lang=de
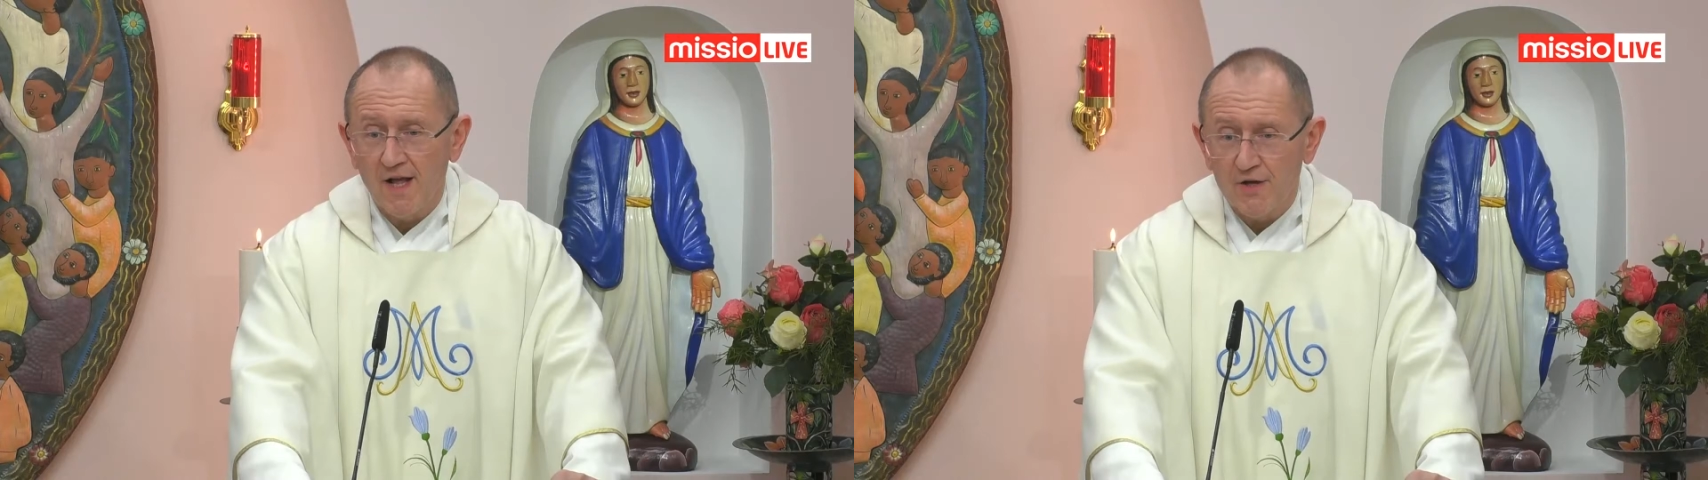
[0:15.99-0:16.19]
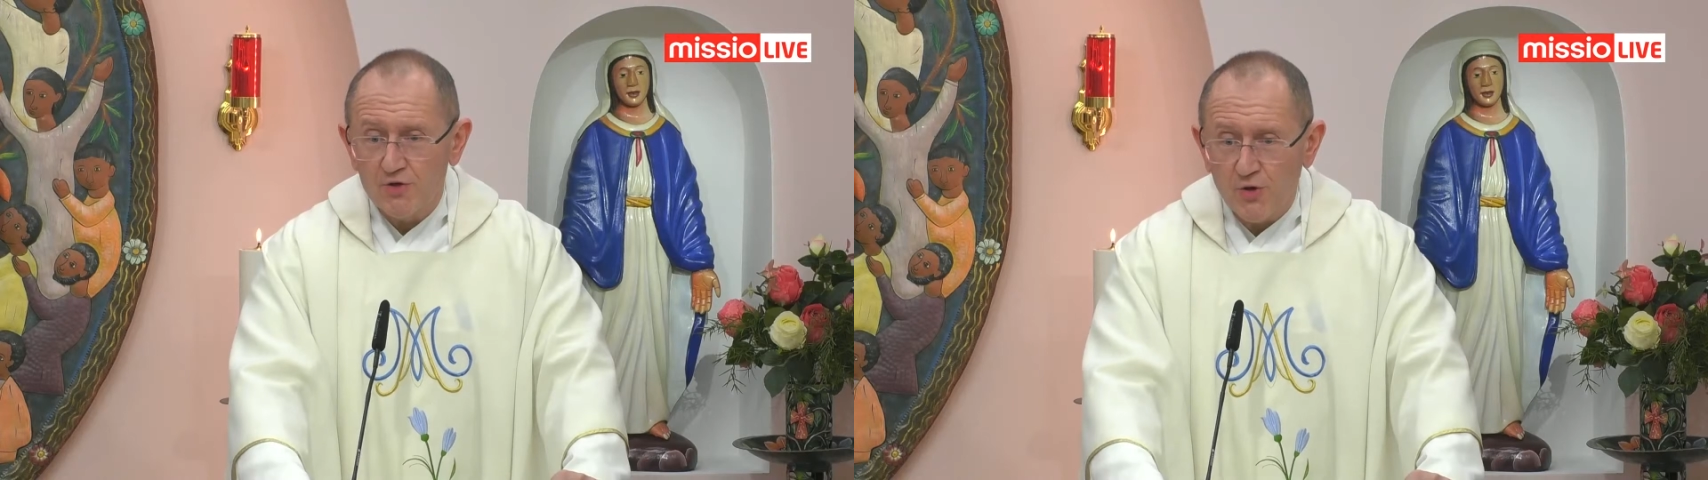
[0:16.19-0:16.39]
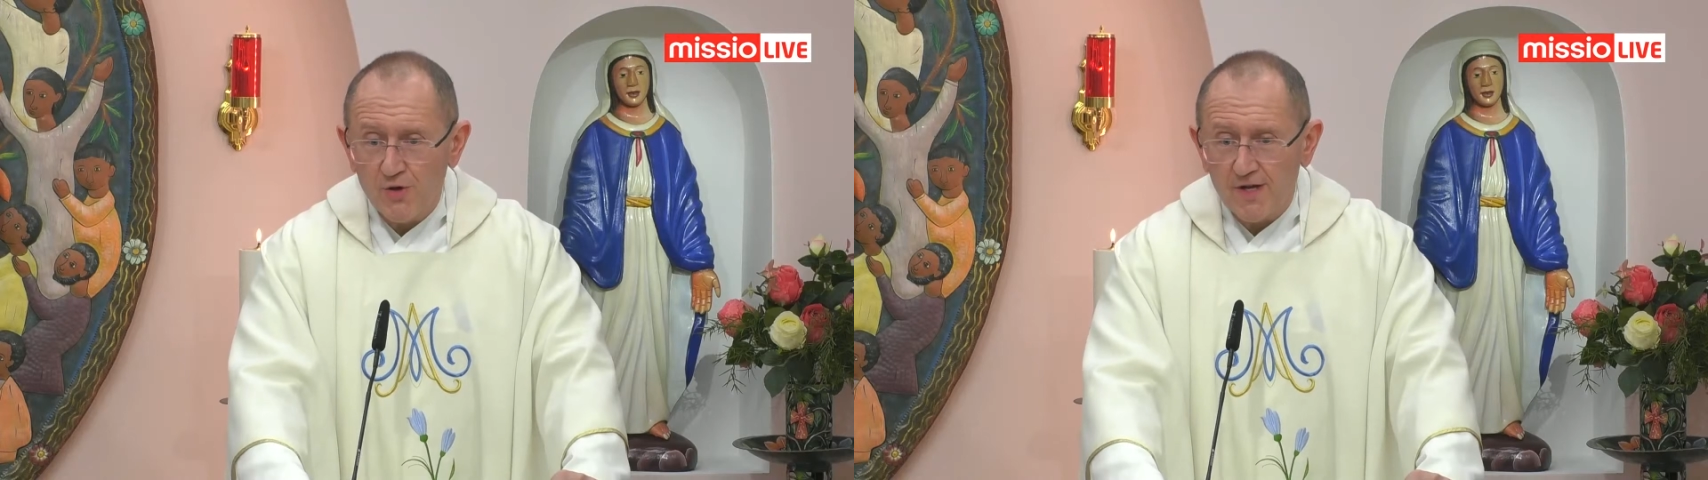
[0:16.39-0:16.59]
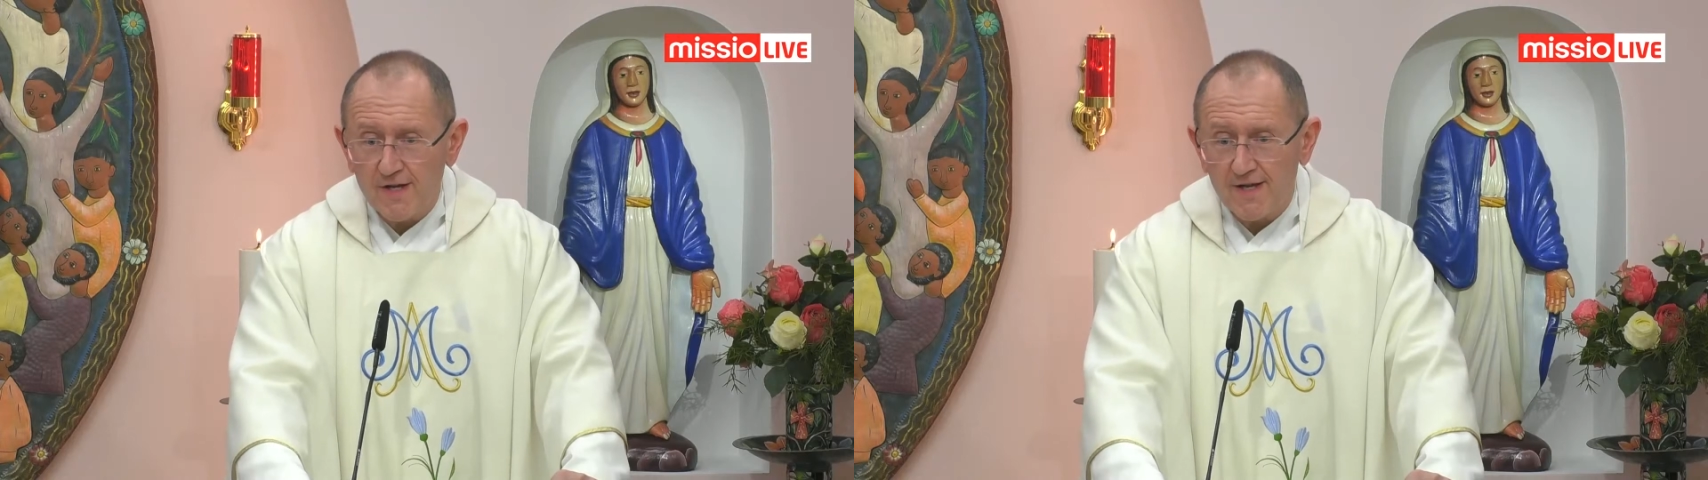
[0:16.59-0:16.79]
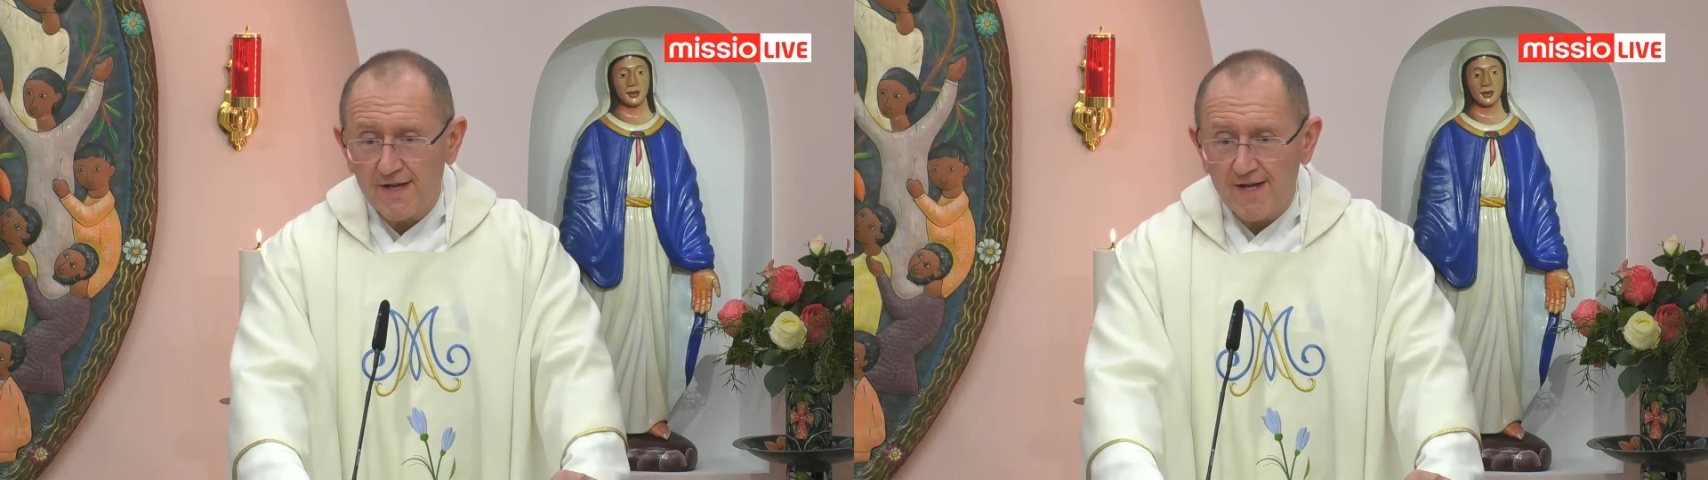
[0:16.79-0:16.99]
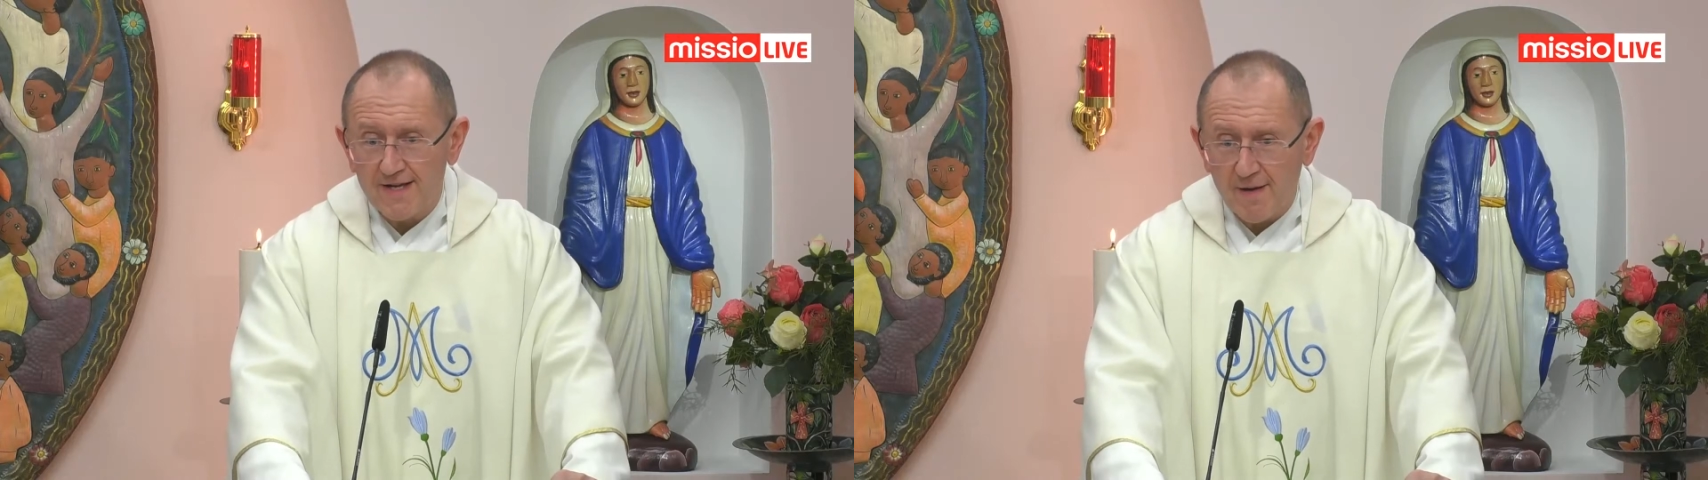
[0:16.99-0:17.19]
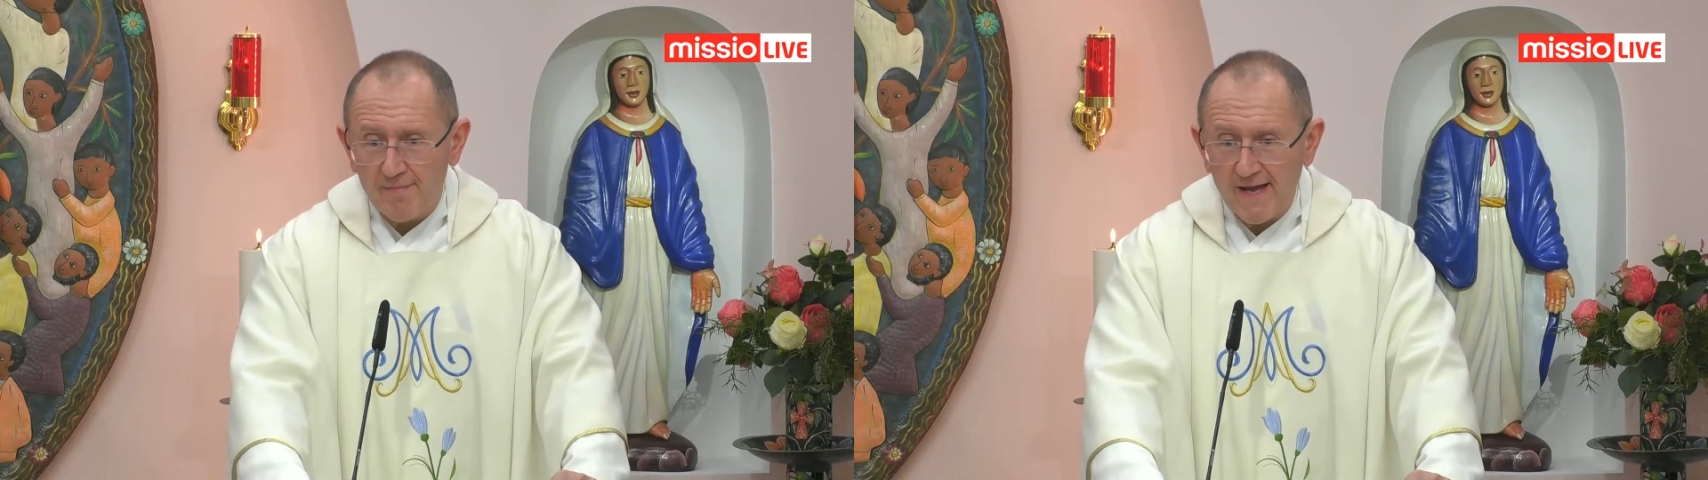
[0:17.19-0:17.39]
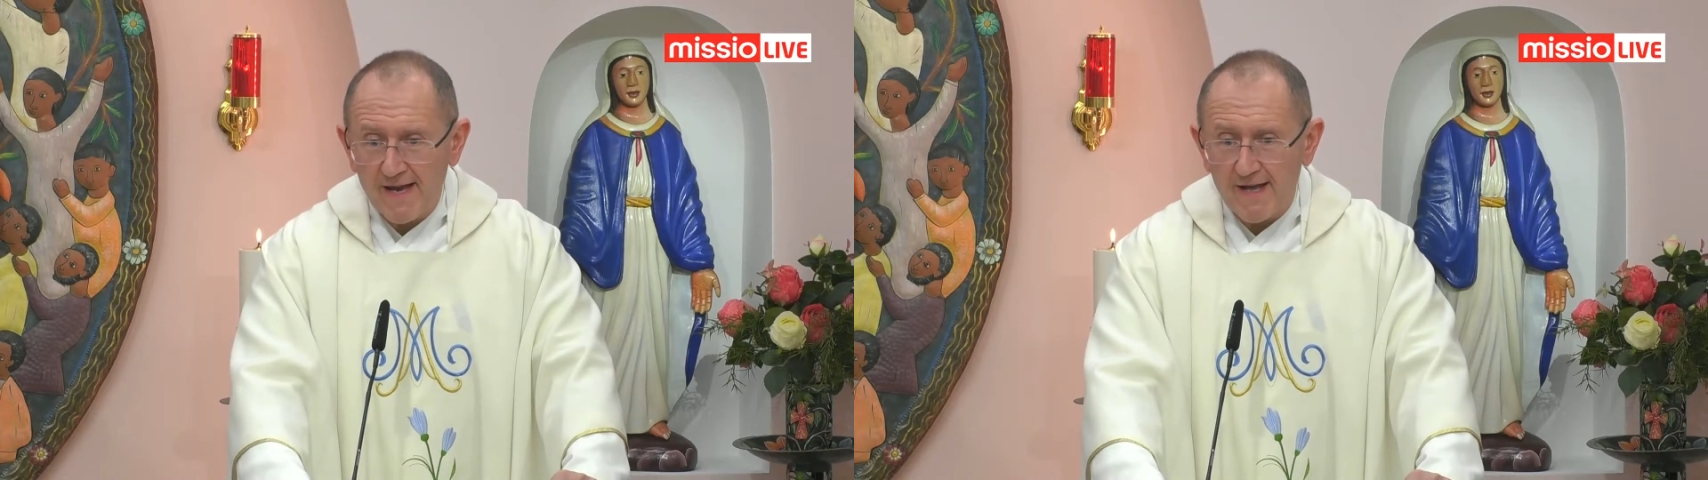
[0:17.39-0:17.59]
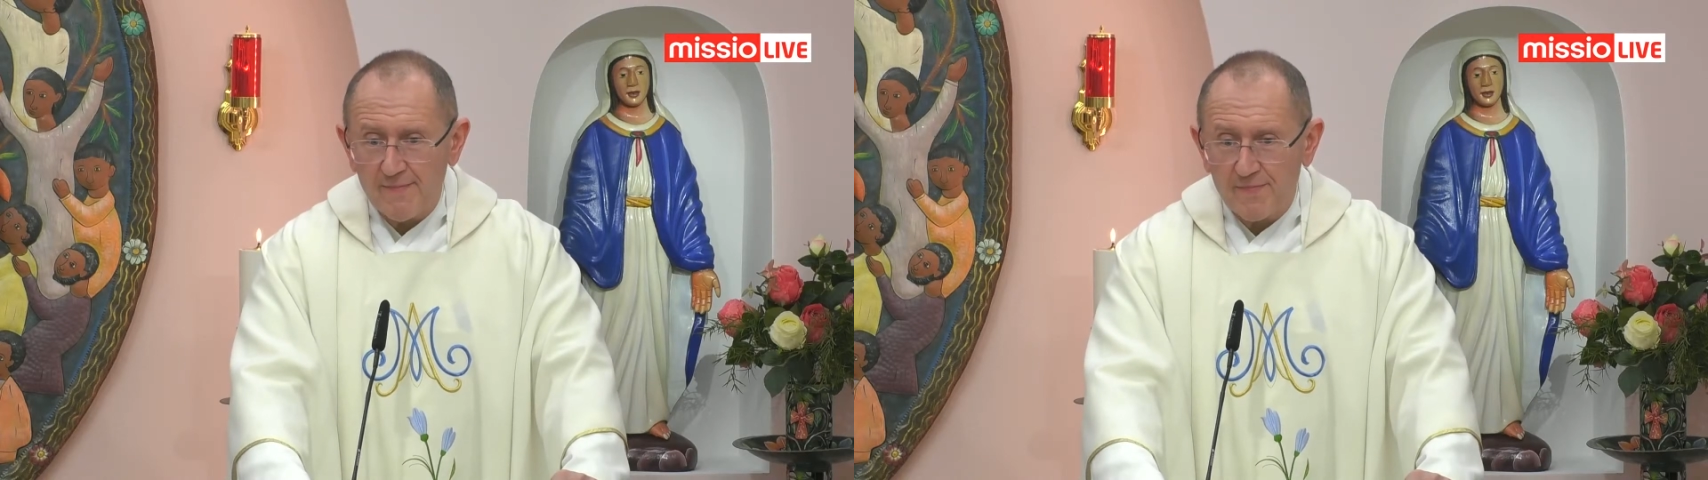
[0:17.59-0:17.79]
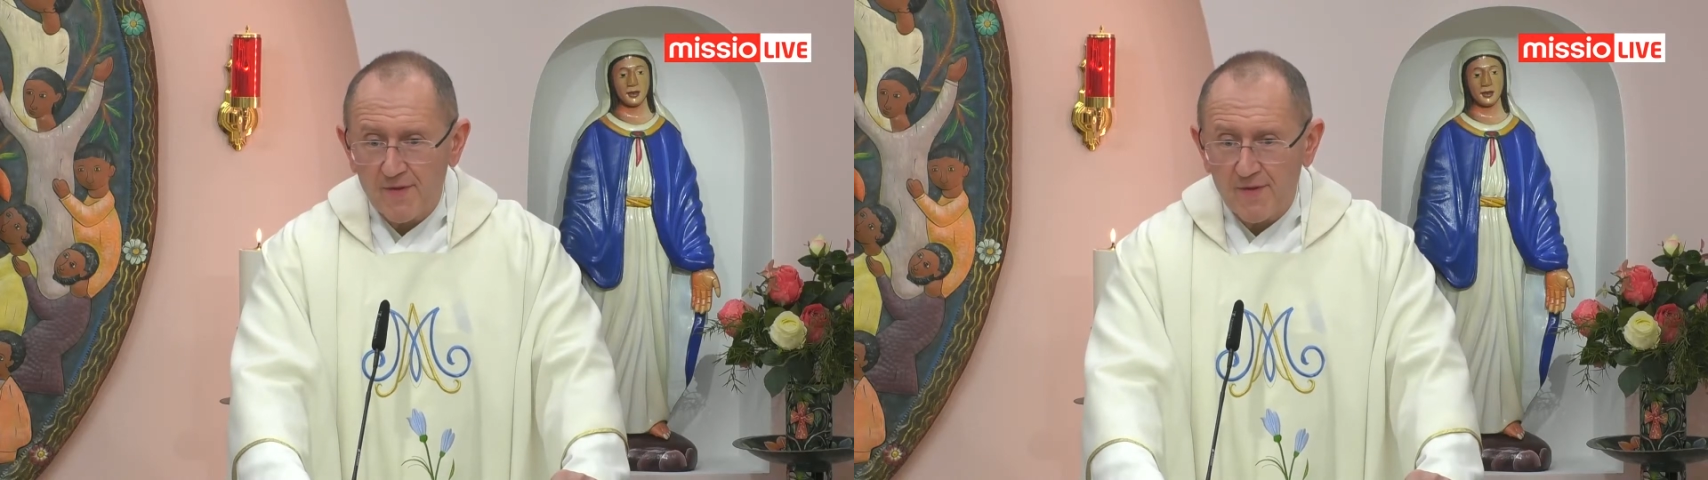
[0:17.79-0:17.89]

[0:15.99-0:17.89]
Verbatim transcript: schönen Kapelle